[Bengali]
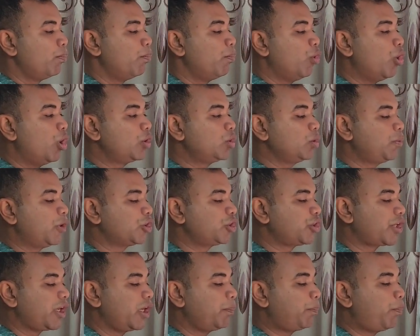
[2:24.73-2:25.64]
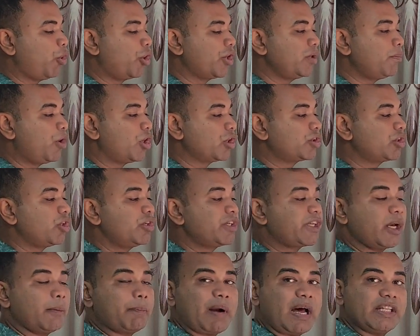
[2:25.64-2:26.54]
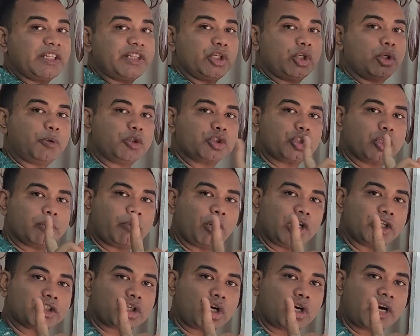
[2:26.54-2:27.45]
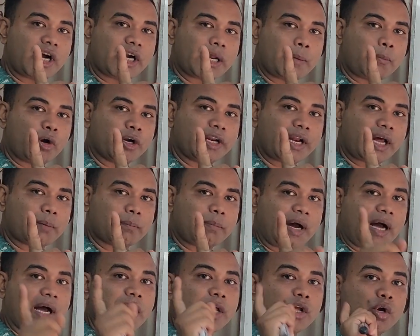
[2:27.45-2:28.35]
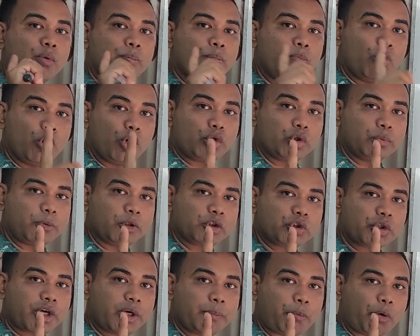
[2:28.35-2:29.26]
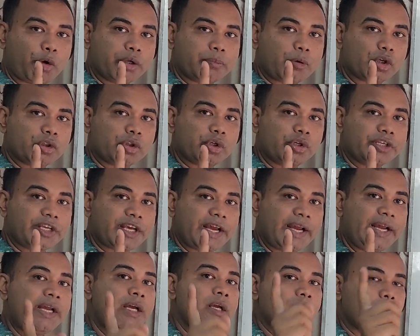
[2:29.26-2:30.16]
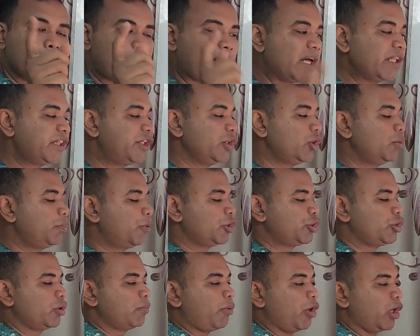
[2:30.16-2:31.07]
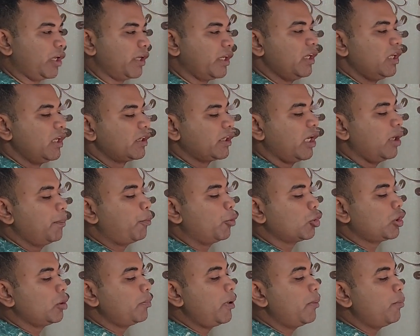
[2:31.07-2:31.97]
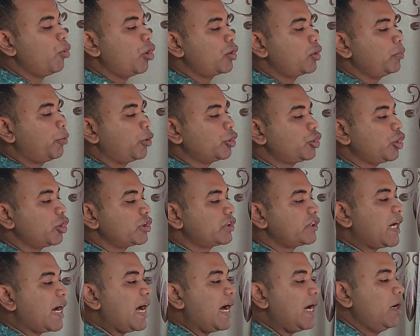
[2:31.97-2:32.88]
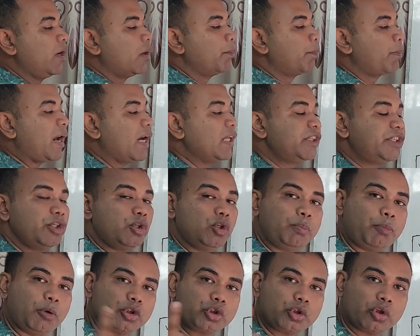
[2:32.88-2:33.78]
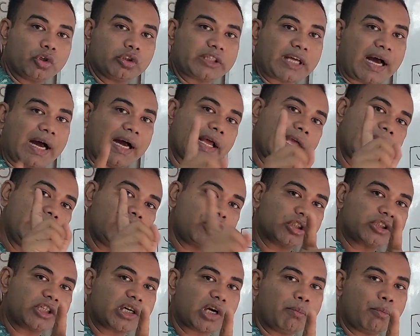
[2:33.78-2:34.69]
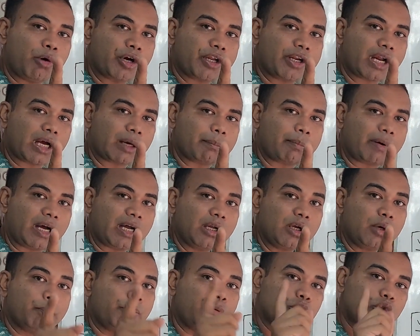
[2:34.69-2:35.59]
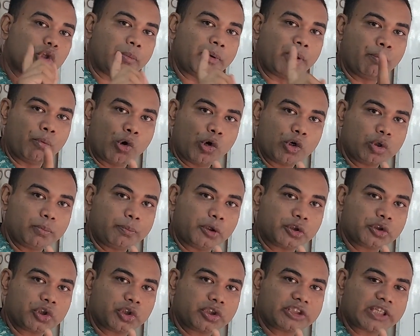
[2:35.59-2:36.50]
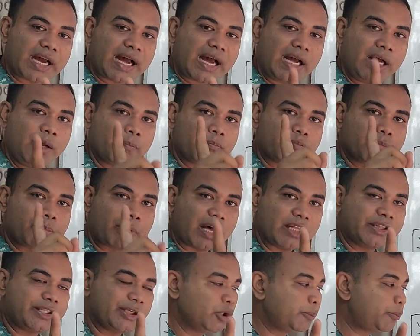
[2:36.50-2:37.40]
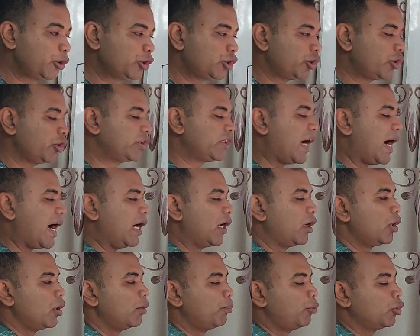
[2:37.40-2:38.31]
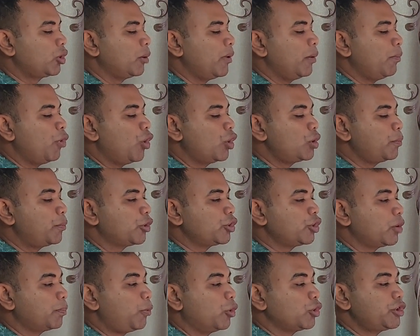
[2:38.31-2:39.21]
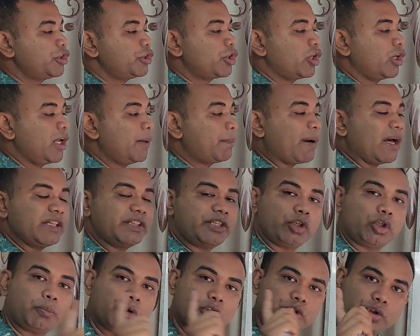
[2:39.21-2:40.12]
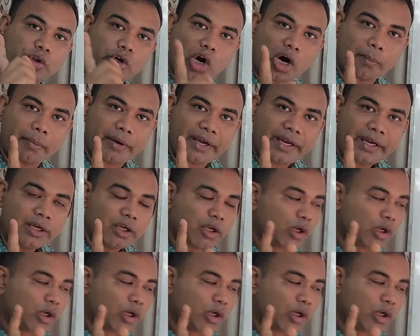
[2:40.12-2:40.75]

মোট উপযোগের পরিবর্তনকে প্রান্তিক উপযোগ বলে সংজ্ঞাটা মনে রাখবা মোট উপযোগের পরিবর্তনকে প্রান্তিক উপযোগ বলে তাহলে প্রথমে মোট উপযোগ যা প্রান্তিক উপযোগতা এই কথাটাও মনে রাখবা প্রথমে মোট উপযোগ যা প্রান্তিক উপযোগতা প্রথমে মোট উপযোগ পঁচিশ হলে প্রান্তিক উপযোগ হবে